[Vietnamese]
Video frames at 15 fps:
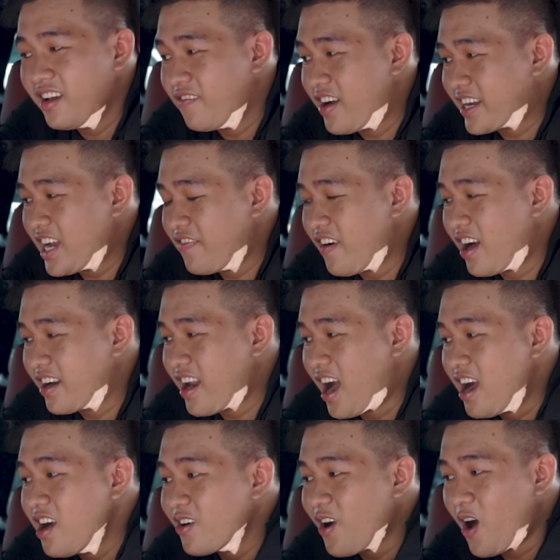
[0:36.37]
Và cái phần đỡ
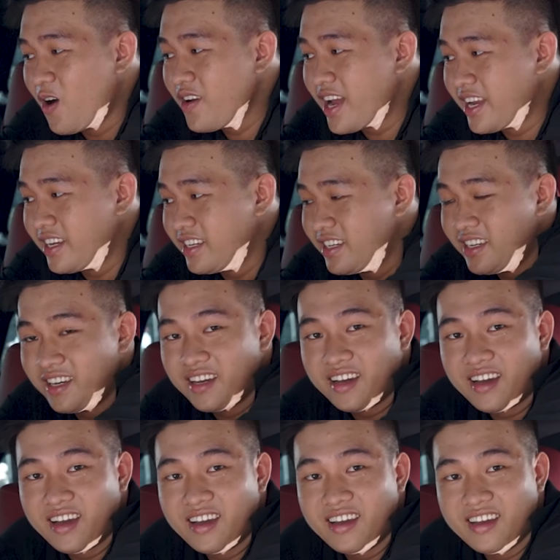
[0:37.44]
ở cổ này,
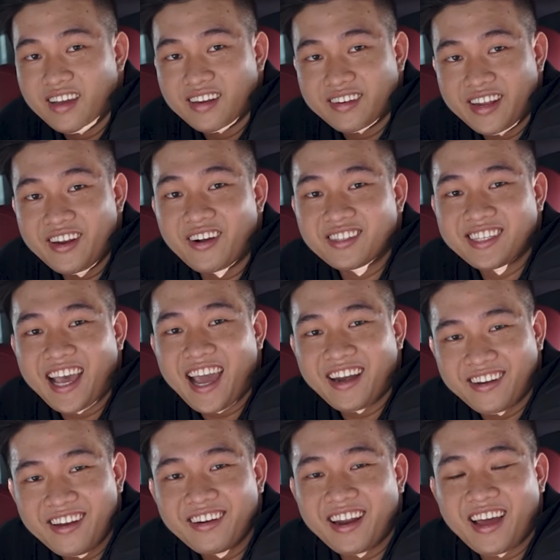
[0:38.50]
đi đường xa
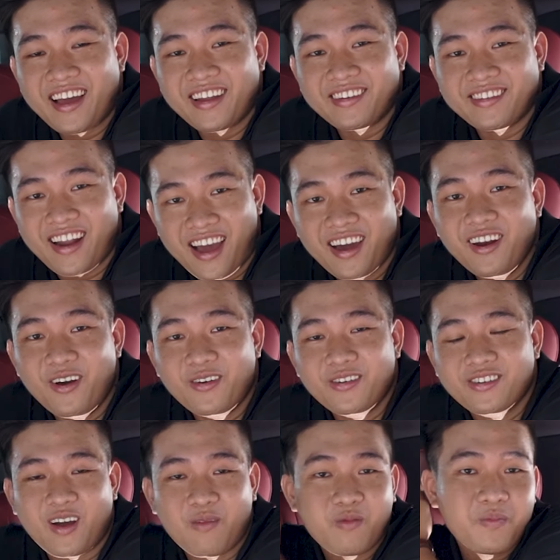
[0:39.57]
rất là đỡ luôn,
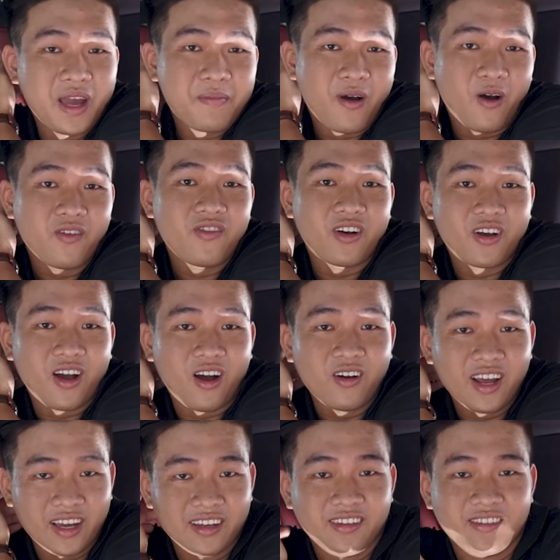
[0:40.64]
không bị mỏi phần cổ
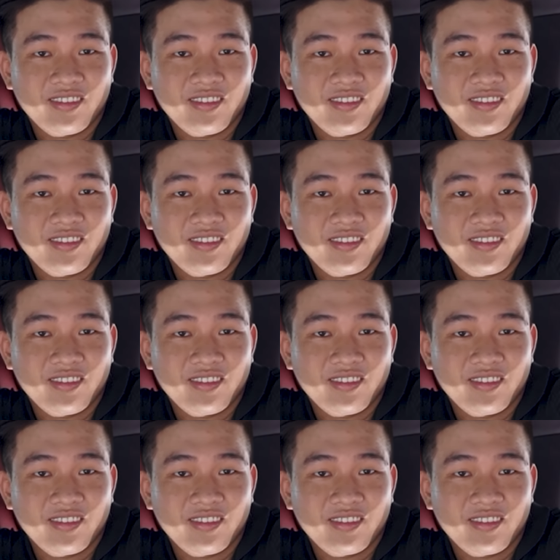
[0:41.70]
này.